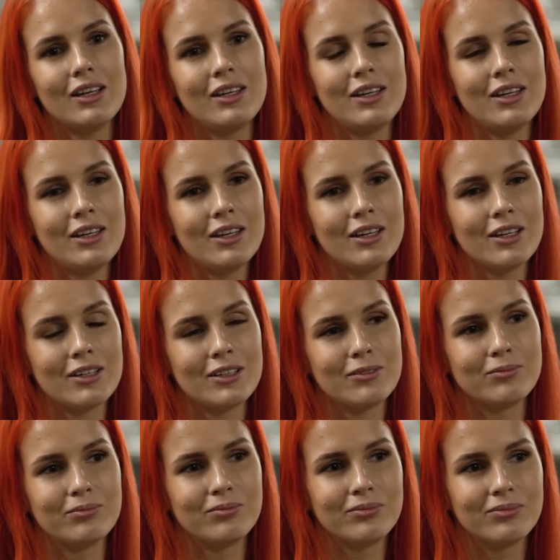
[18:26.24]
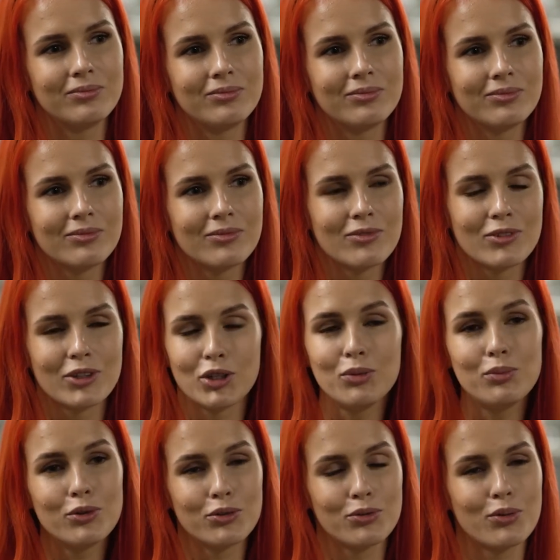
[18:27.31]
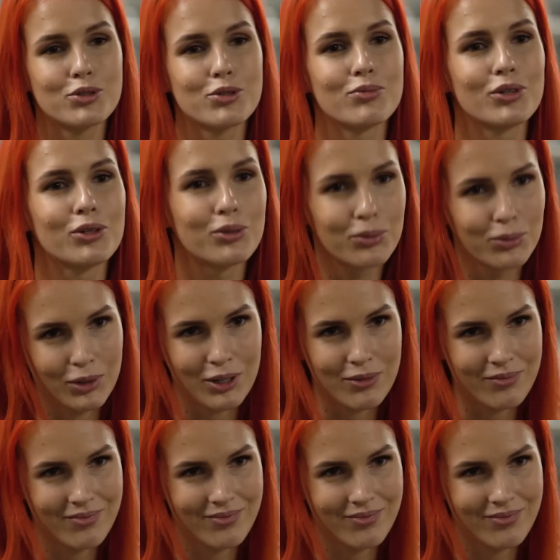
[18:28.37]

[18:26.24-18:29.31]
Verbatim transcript: и все будет, в общем-то, круто.